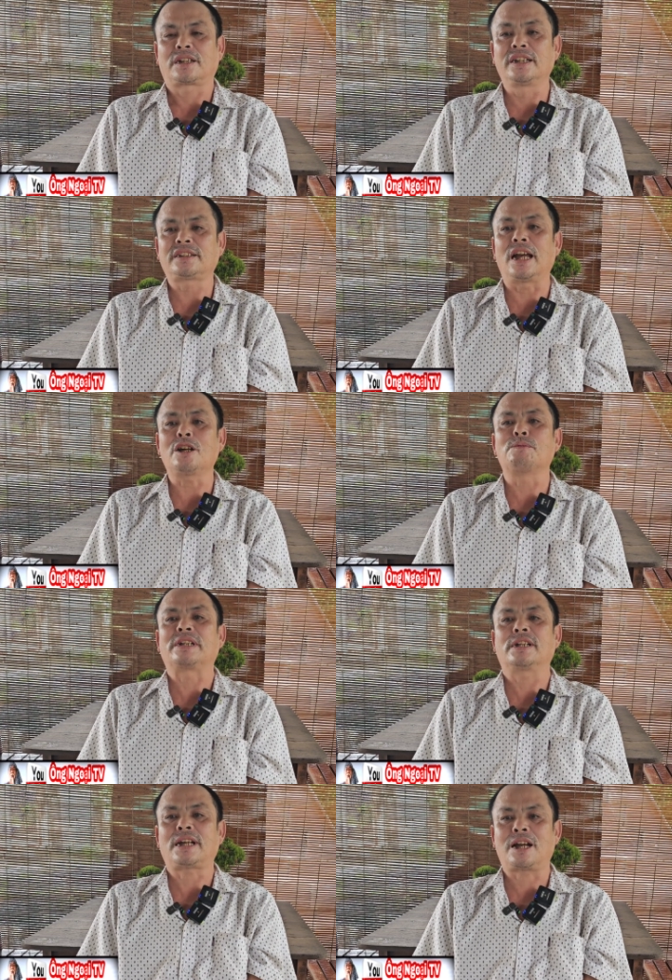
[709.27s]
kinh tế của
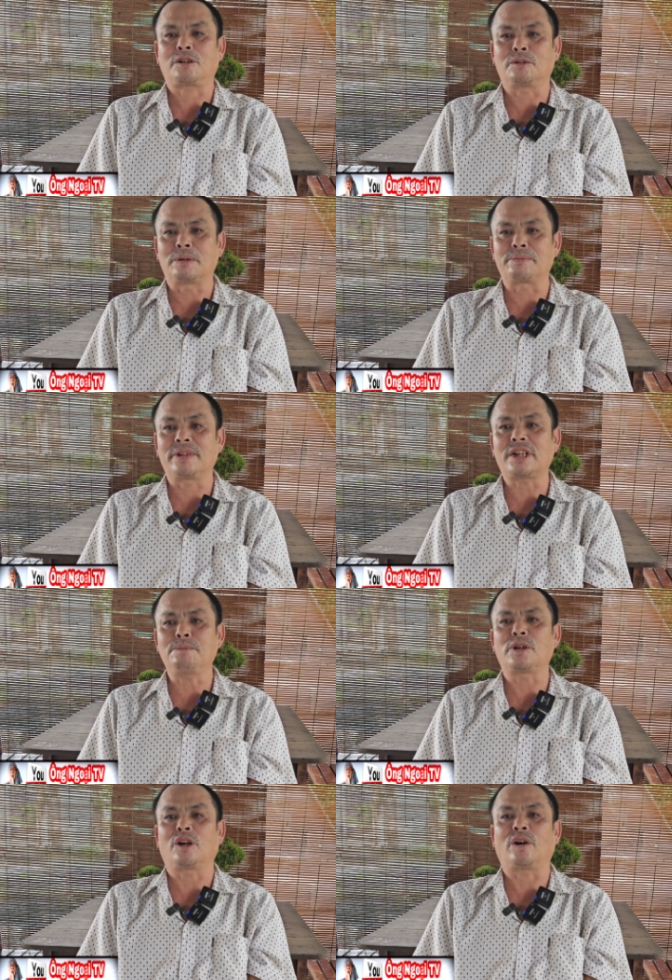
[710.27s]
mình như nào thì mình mới
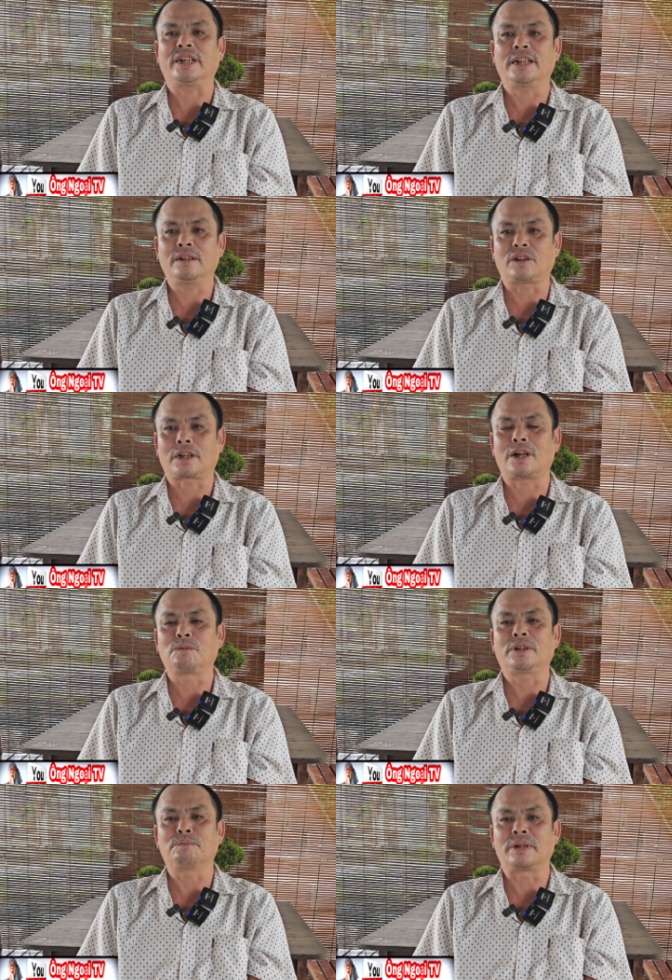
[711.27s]
dám đòi hỏi như thế còn
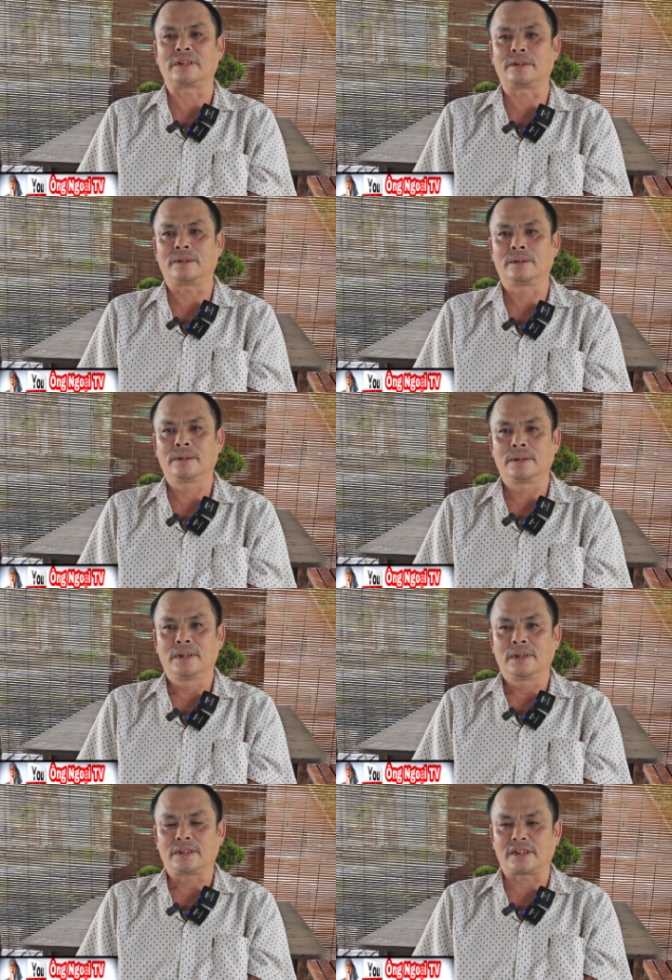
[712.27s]
không thì mình
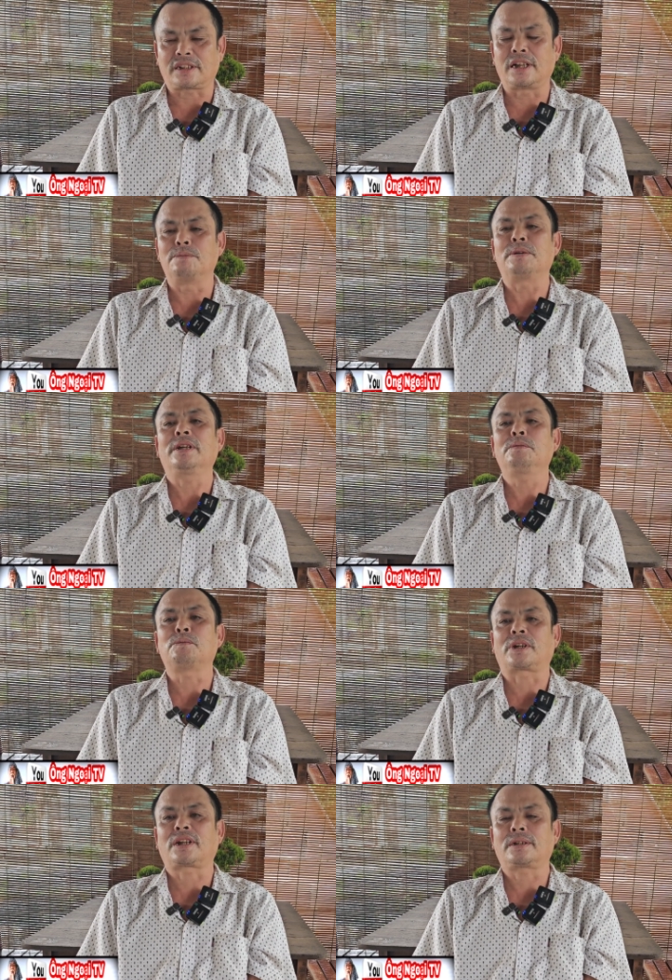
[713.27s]
chỉ tìm lấy
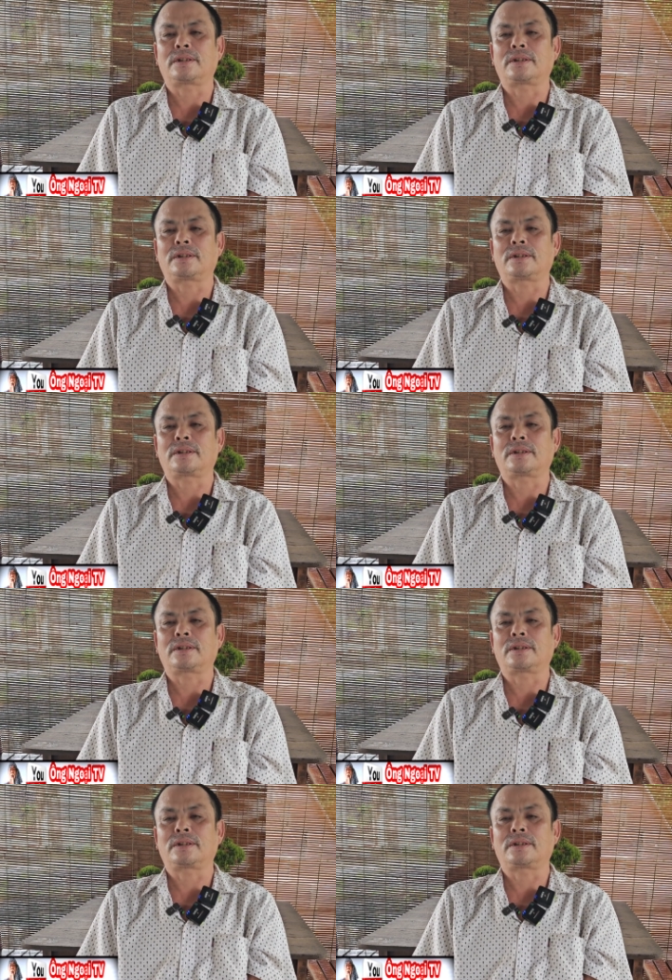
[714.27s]
một